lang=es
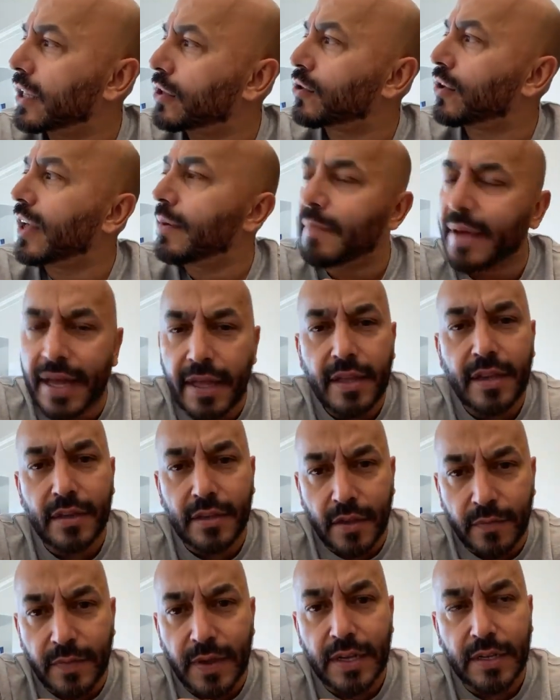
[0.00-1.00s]
que a toda
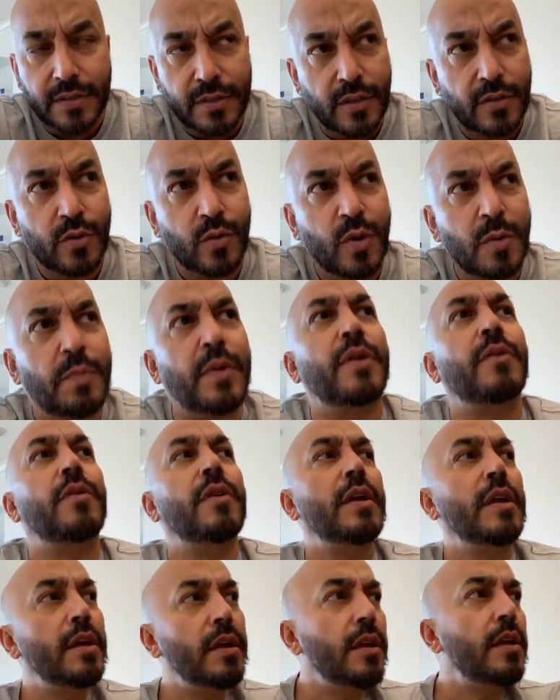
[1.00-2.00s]
madre, te felicito, güey, pero